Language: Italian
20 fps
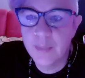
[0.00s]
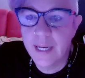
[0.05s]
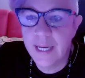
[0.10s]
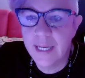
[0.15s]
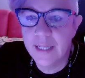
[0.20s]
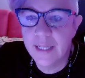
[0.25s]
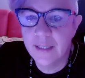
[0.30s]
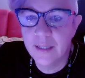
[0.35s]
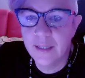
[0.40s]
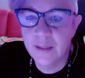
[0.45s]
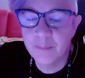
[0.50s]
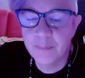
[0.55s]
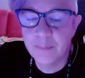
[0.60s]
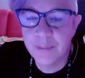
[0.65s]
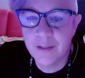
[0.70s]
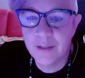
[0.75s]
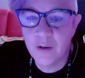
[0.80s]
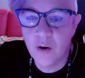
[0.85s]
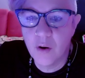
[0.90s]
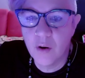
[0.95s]
bene,
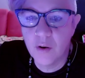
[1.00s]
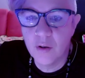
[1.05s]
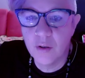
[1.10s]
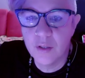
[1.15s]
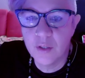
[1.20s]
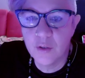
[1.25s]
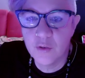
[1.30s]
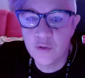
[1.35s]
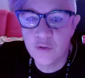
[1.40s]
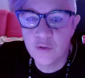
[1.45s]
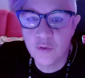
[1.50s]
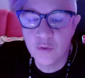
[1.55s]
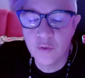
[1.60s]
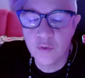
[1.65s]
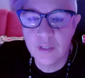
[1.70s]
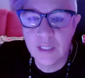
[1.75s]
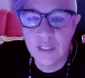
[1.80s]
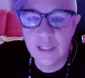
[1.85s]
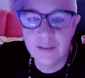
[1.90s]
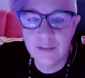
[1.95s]
però io
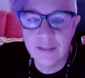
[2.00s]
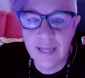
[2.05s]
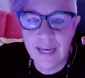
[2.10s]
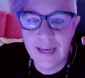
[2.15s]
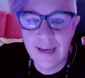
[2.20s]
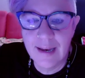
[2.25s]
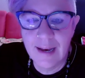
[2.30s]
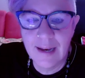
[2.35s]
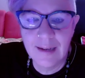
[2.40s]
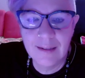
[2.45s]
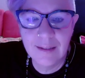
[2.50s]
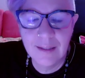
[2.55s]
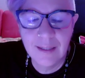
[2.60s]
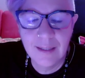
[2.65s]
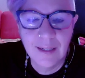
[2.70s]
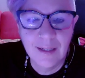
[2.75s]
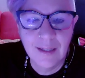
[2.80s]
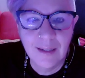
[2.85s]
sono dell'idea